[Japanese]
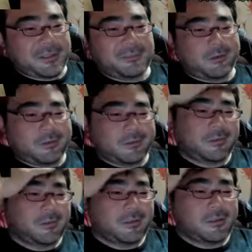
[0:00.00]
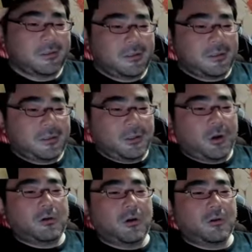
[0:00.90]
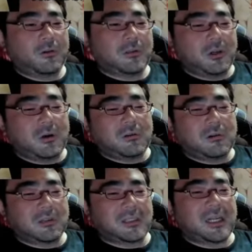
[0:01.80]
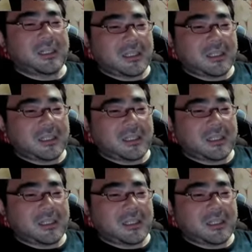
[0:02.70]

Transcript: もう、尿王、尿王すでに。